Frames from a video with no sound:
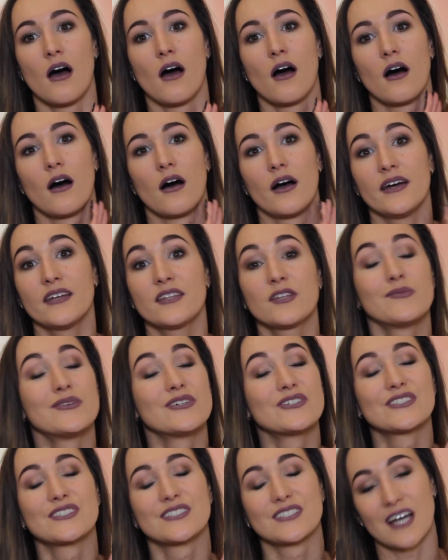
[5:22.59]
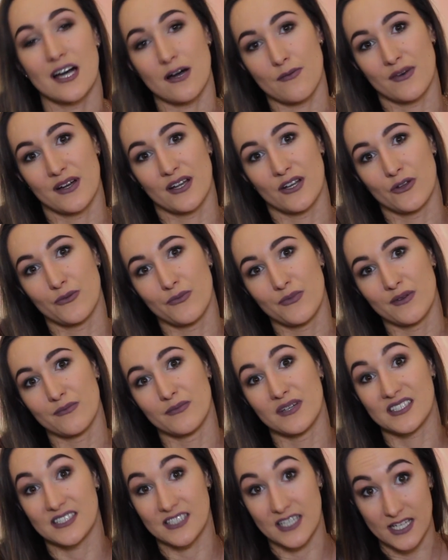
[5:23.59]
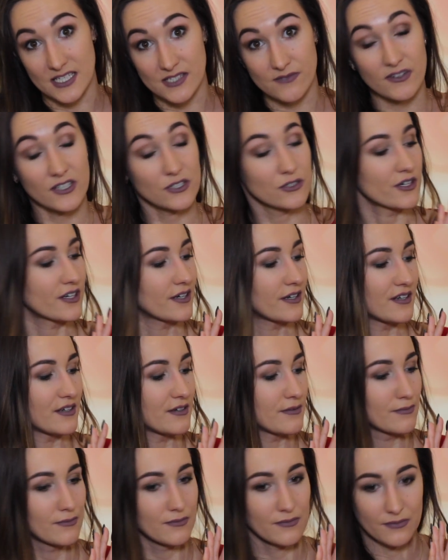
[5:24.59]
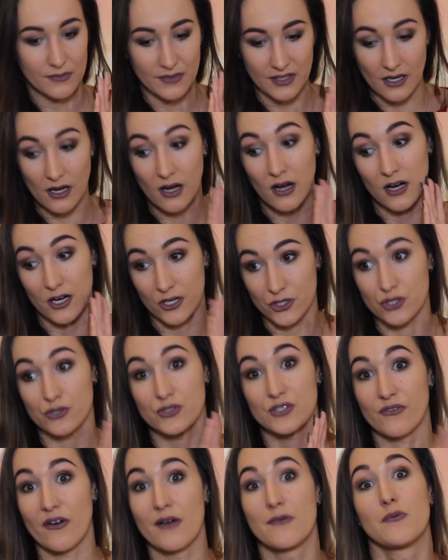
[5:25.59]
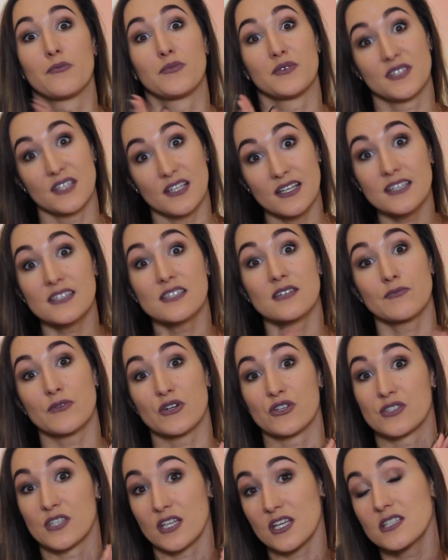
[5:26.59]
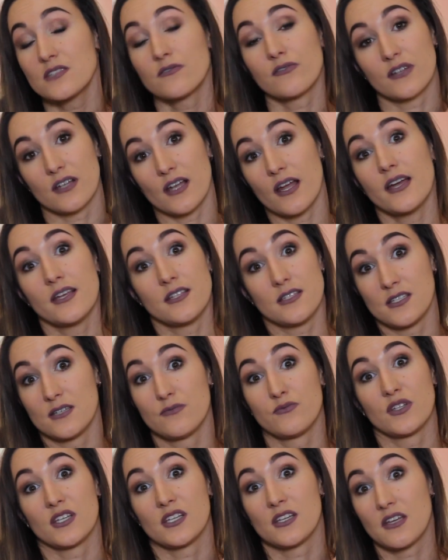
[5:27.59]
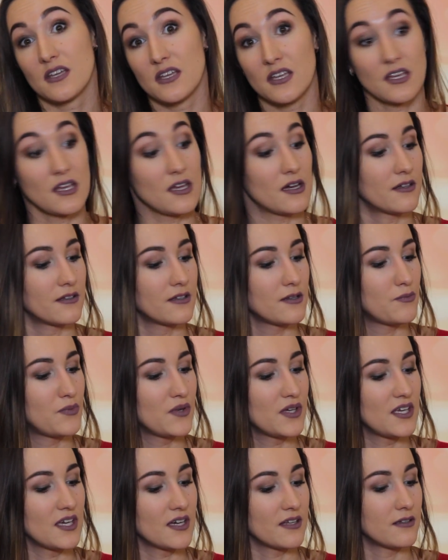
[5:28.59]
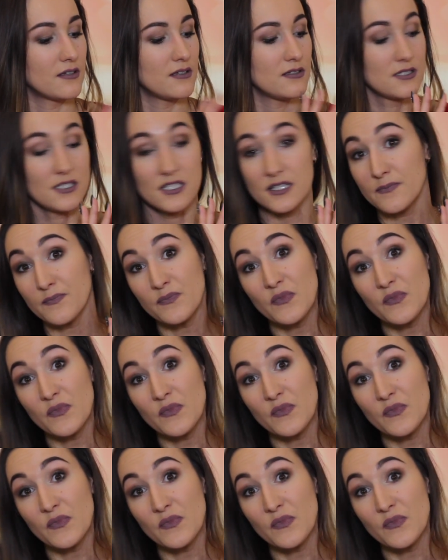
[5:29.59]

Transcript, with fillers: А, это мое самое любимое средство, которое я хочу с вами поделиться, мое средство для интимной гигиены, пиген интим.